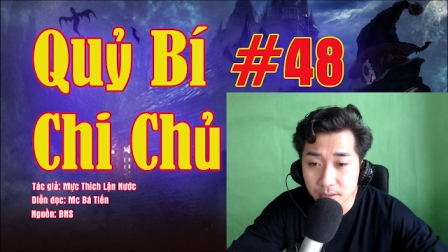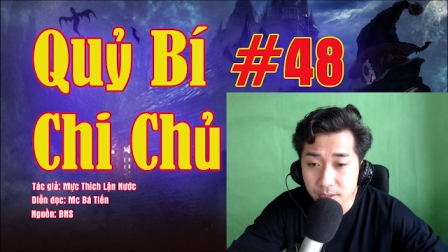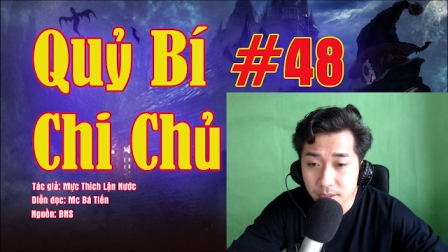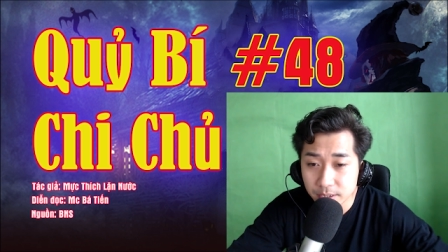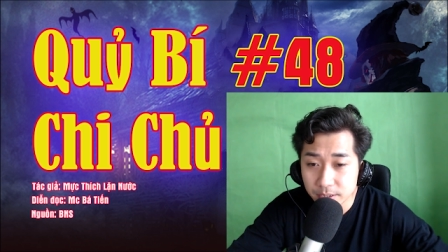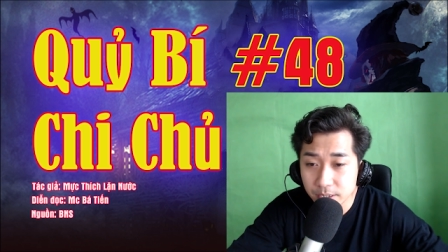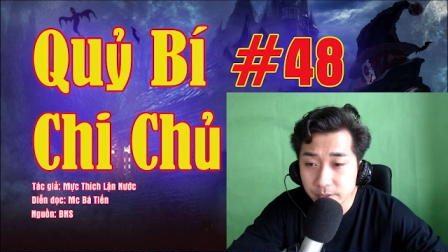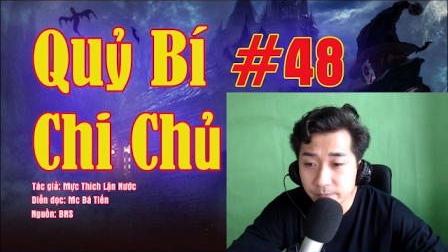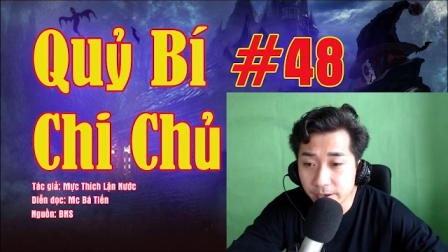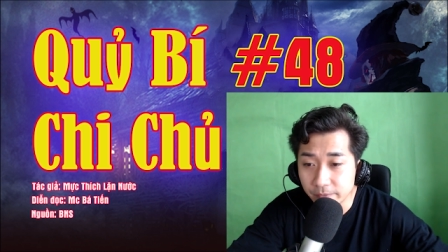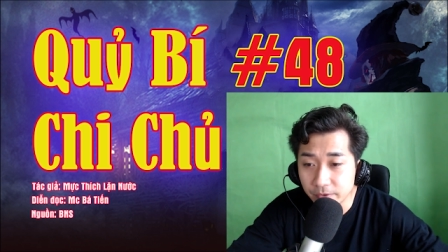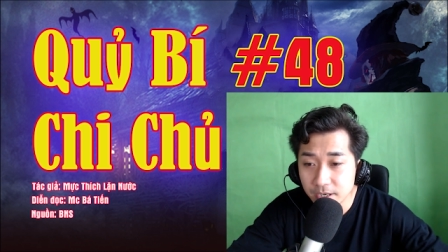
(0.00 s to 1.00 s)
Xin chào,
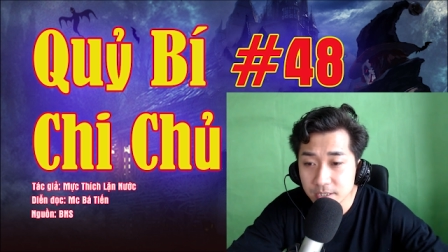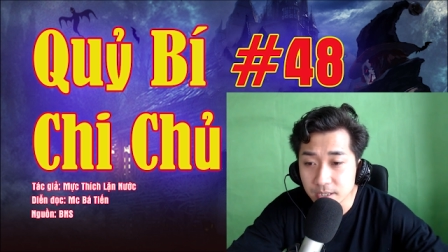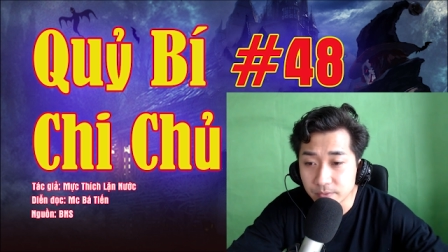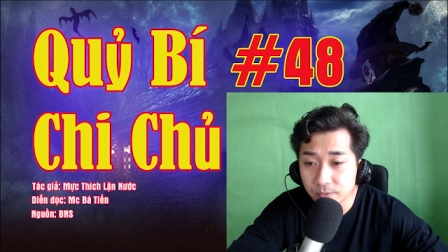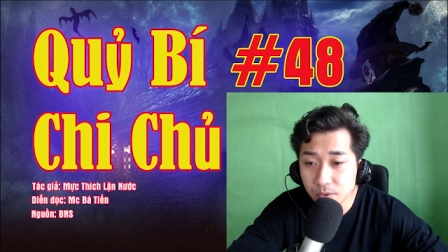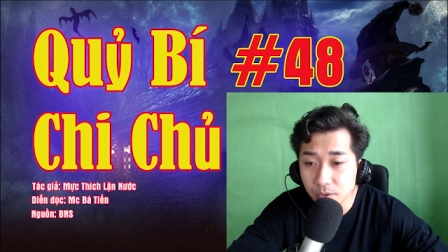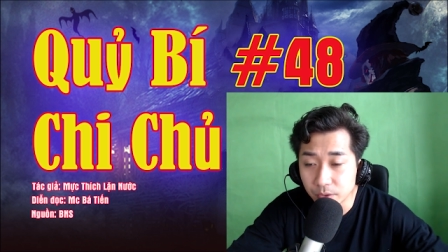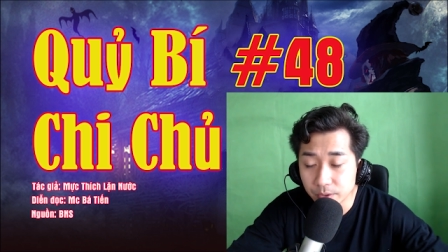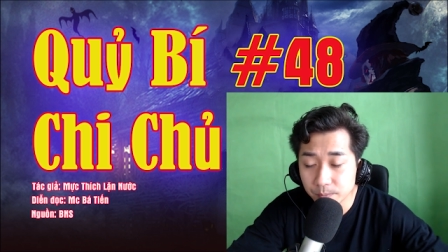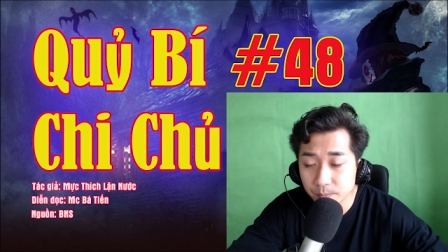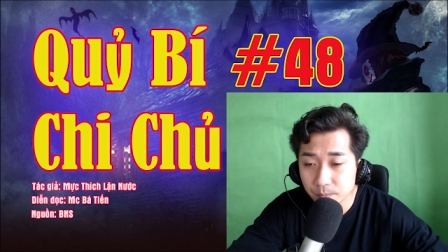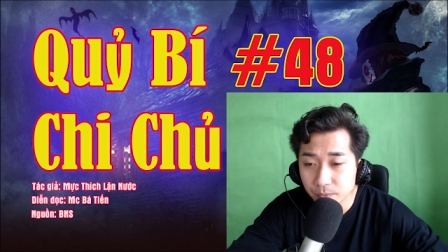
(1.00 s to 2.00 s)
hầu tiểu thư,
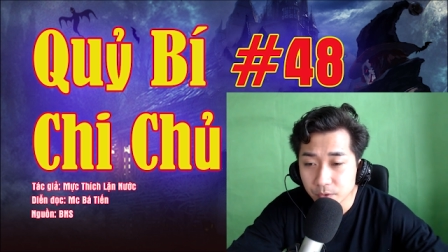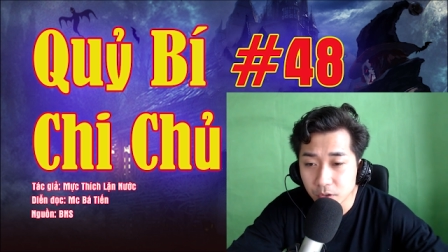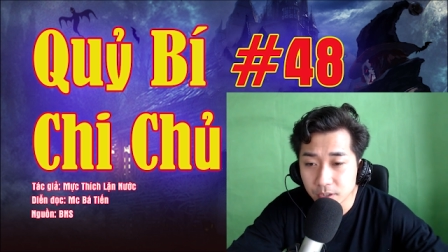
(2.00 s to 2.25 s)
quý